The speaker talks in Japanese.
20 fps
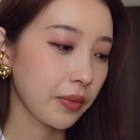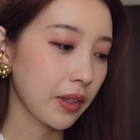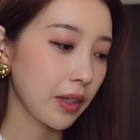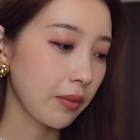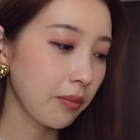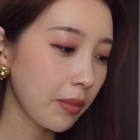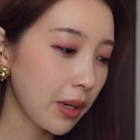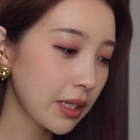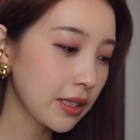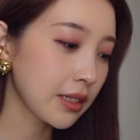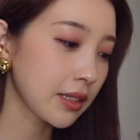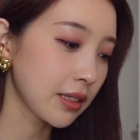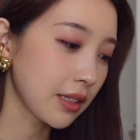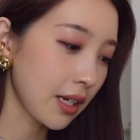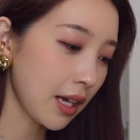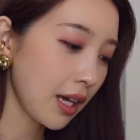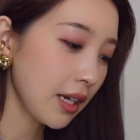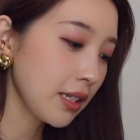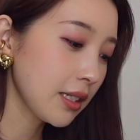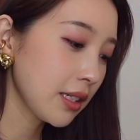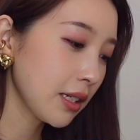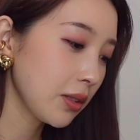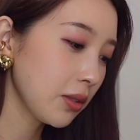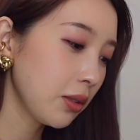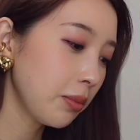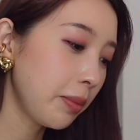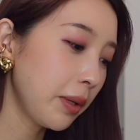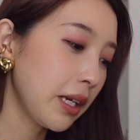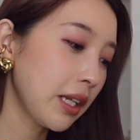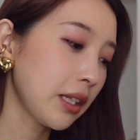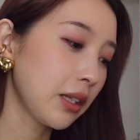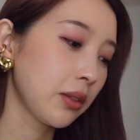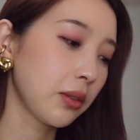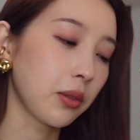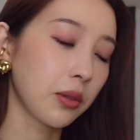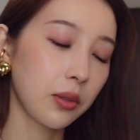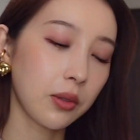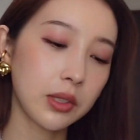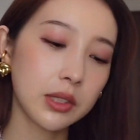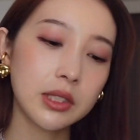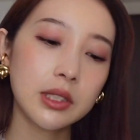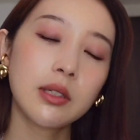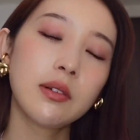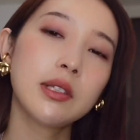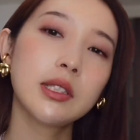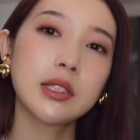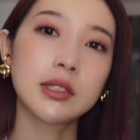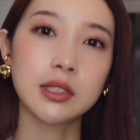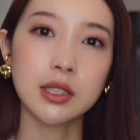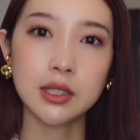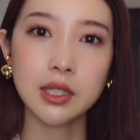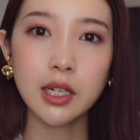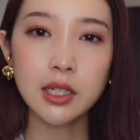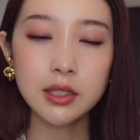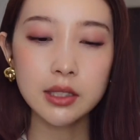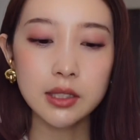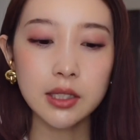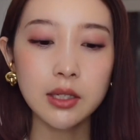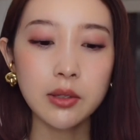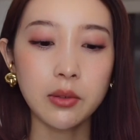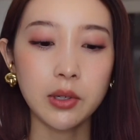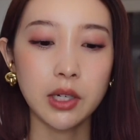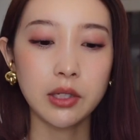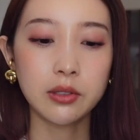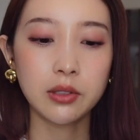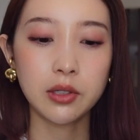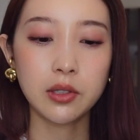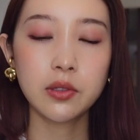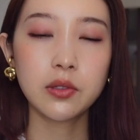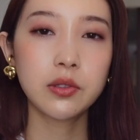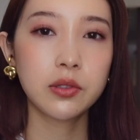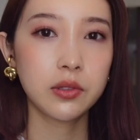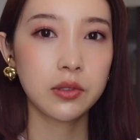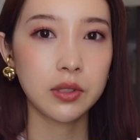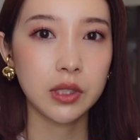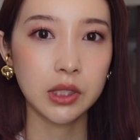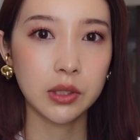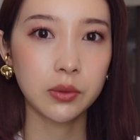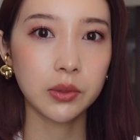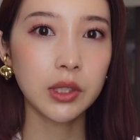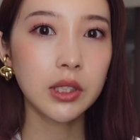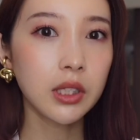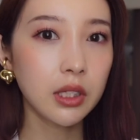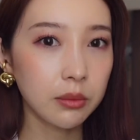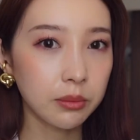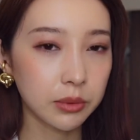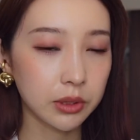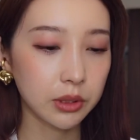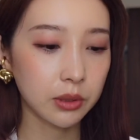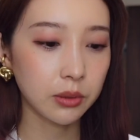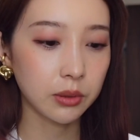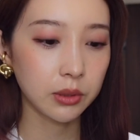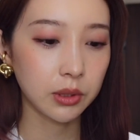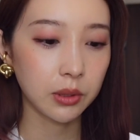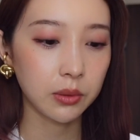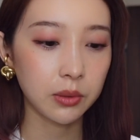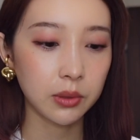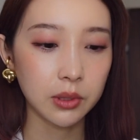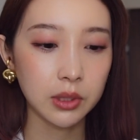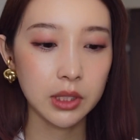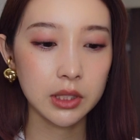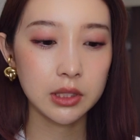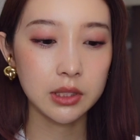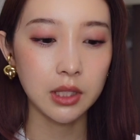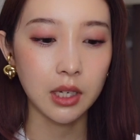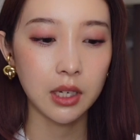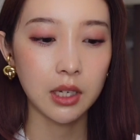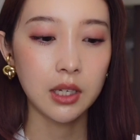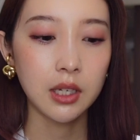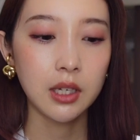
まずアイシャドウパレットこちらはですね3590円でお値段もすごいお手頃でしたス